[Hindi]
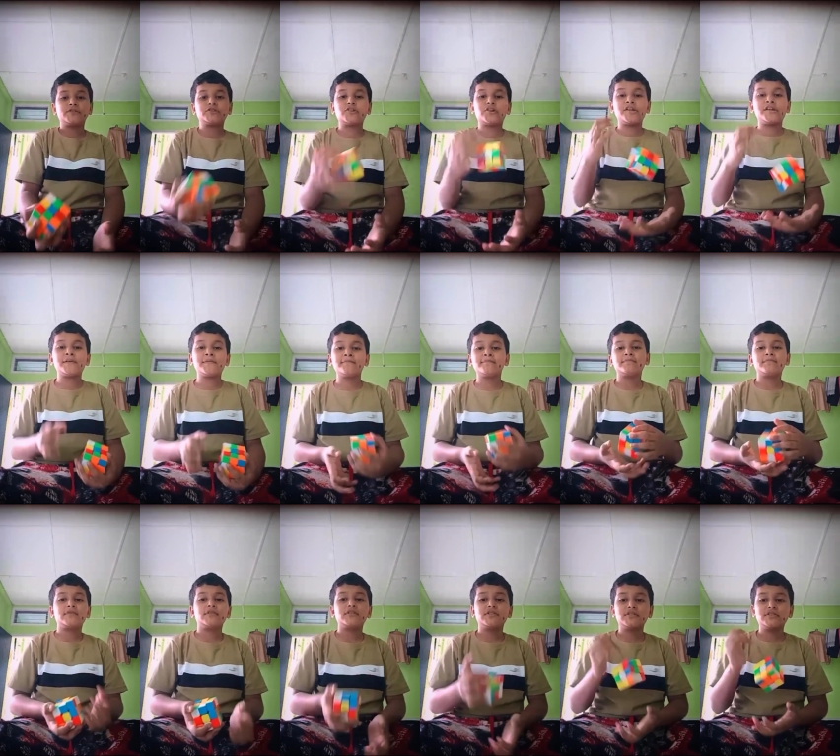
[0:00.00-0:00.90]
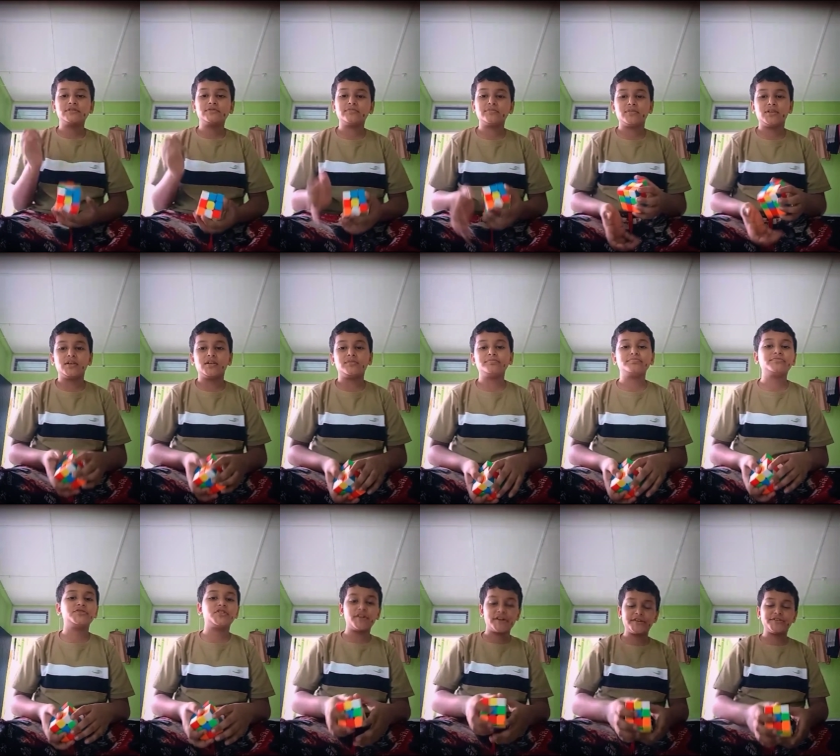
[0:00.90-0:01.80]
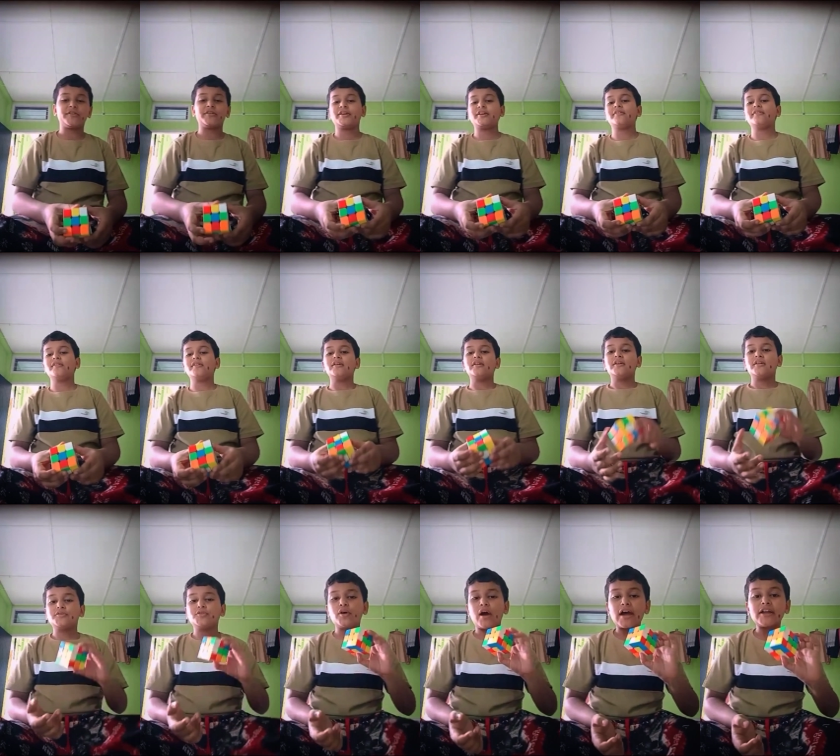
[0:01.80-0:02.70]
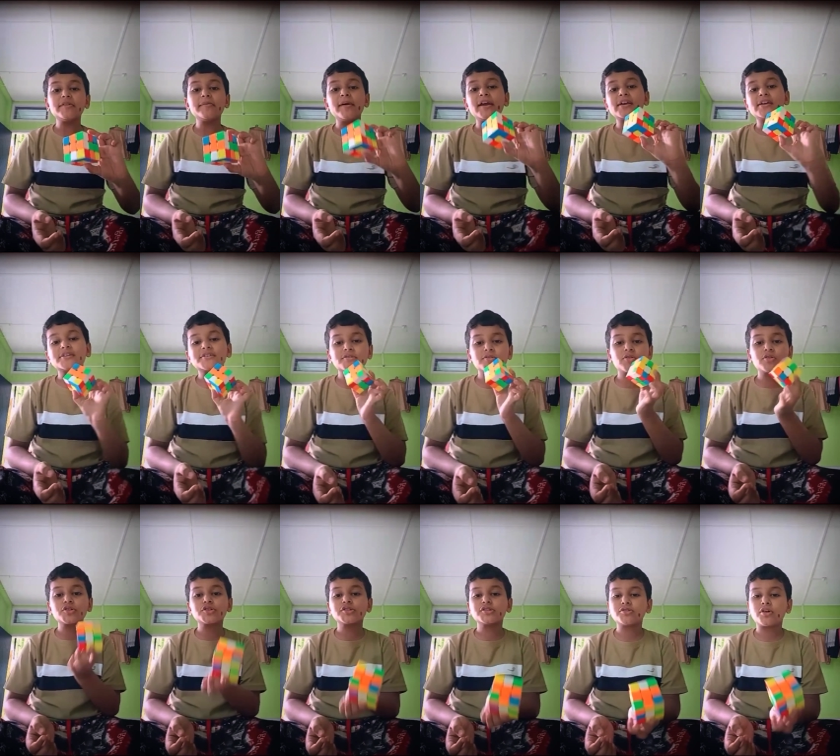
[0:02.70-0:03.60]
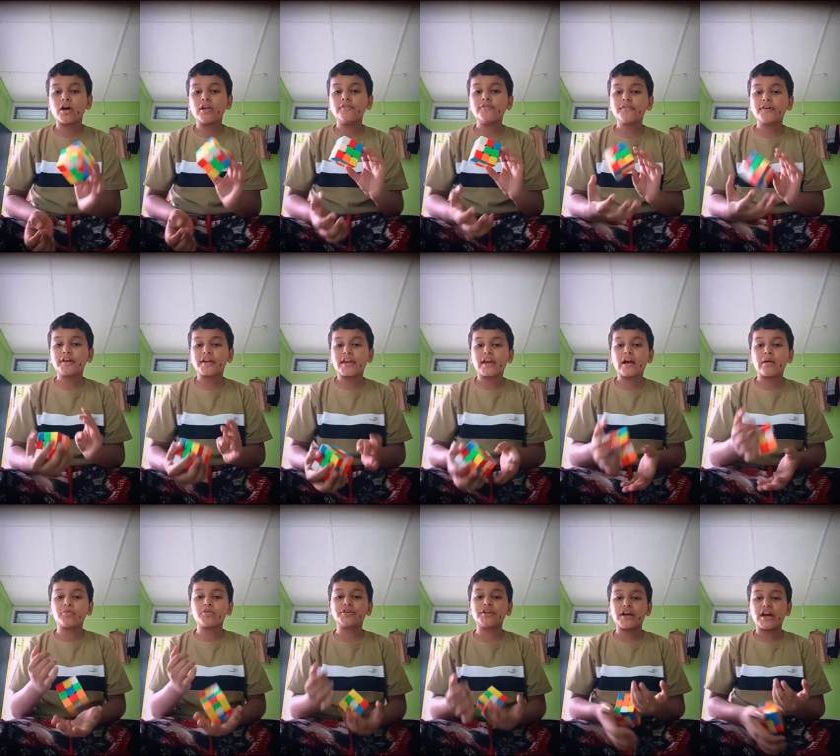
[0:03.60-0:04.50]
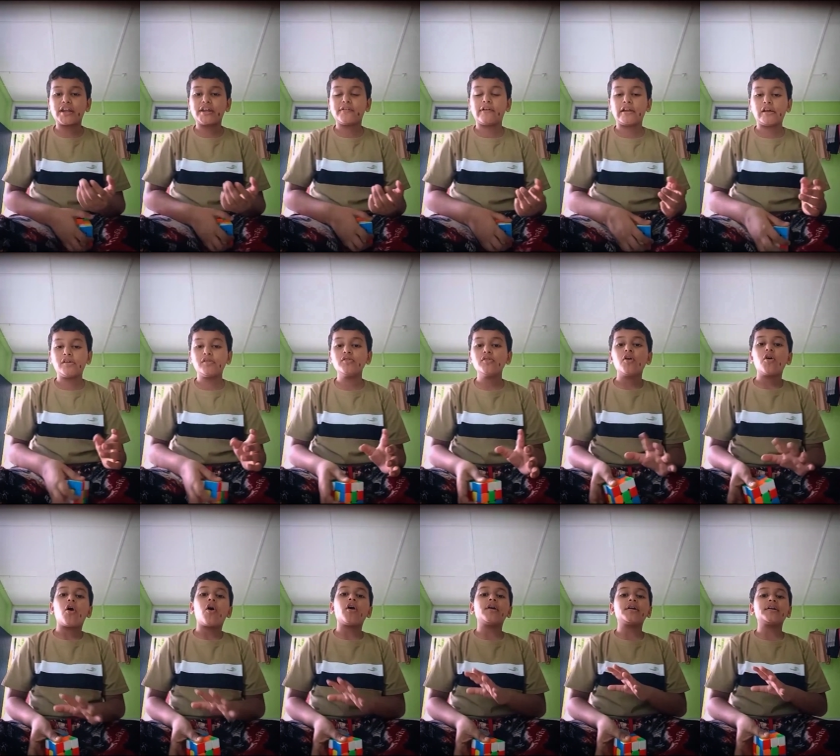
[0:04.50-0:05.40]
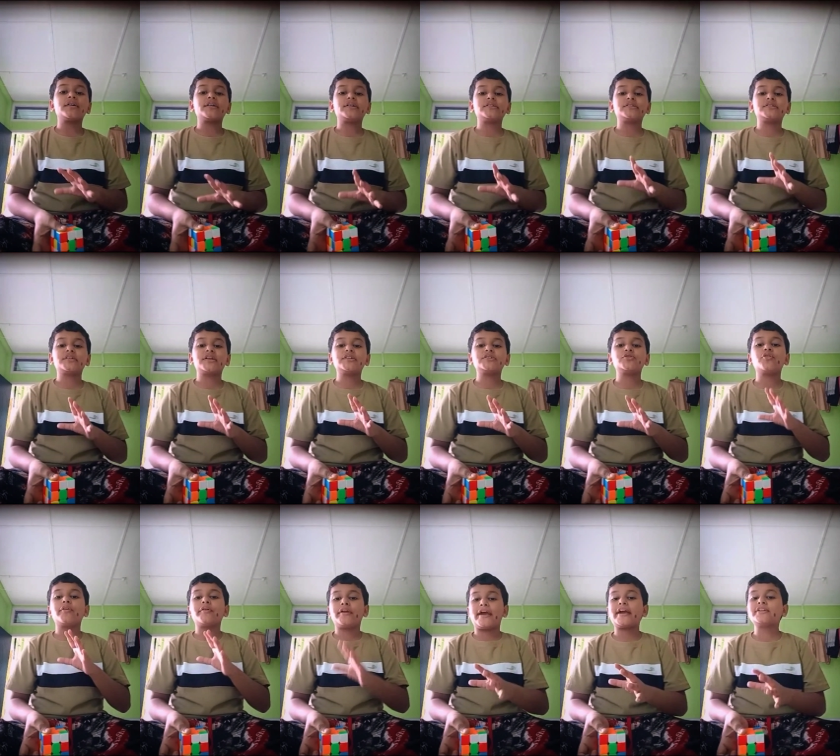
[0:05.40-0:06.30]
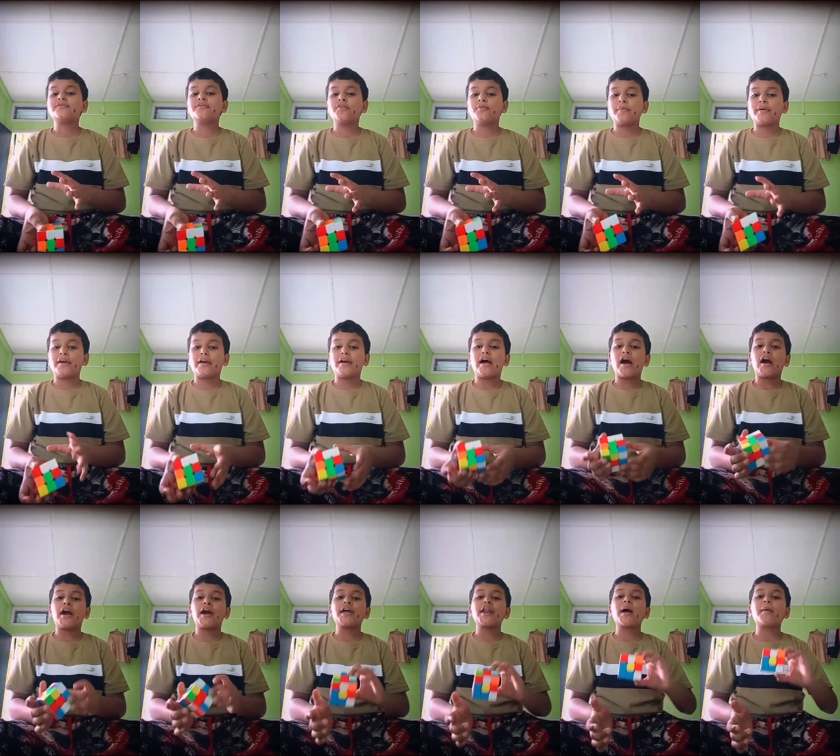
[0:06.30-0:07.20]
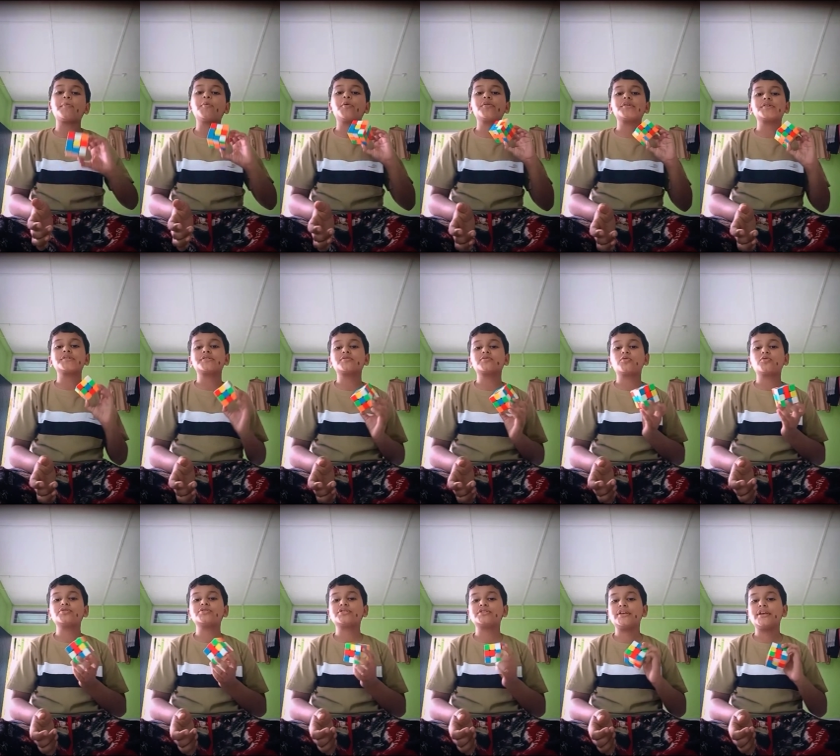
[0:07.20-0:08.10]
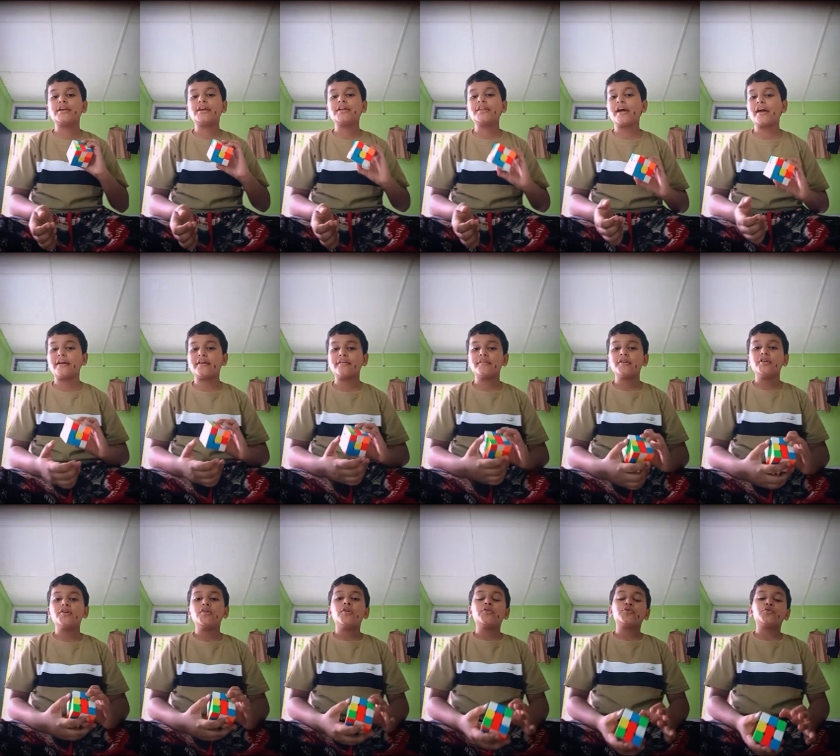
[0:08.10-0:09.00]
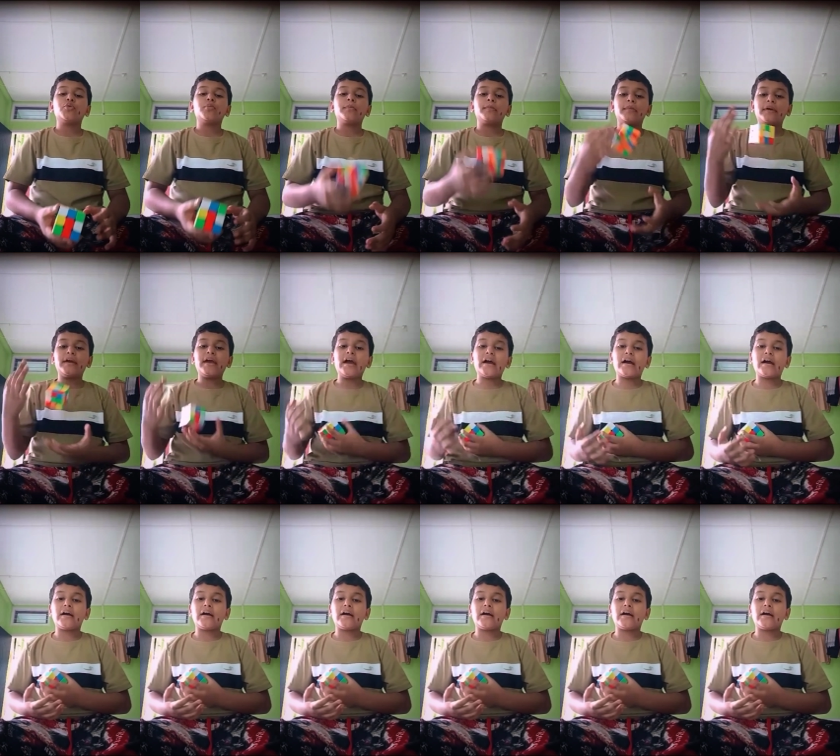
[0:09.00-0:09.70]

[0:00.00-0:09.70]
सॉरी सॉरी सॉरी तो आज मैं इसको सॉल्व करके आपको दिखाने वाला हूँ और इसकी जो नेक्स्ट वीडियो में है अगर आपको इसको सीखना है तो मैं